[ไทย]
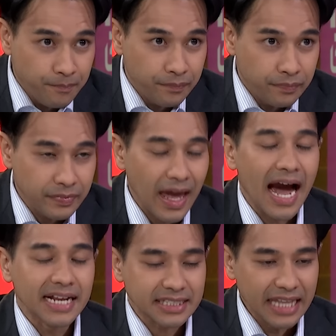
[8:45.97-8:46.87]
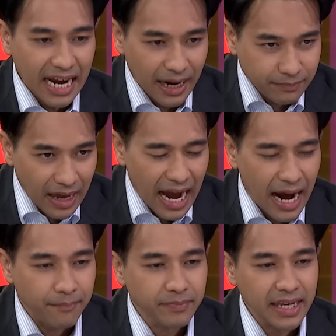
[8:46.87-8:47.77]
ไม่สงสัยแต่อาจจะตั้งคำ
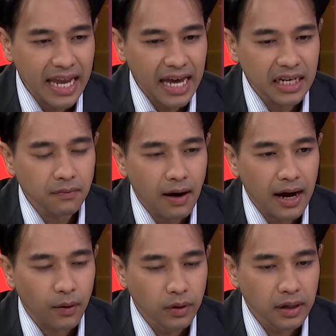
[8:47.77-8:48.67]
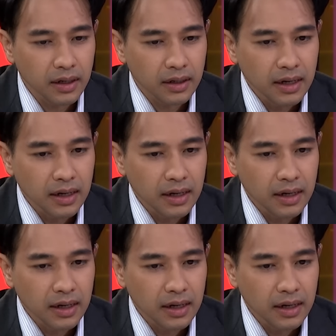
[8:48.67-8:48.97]
ถามในแง่ที่ว่าคุณ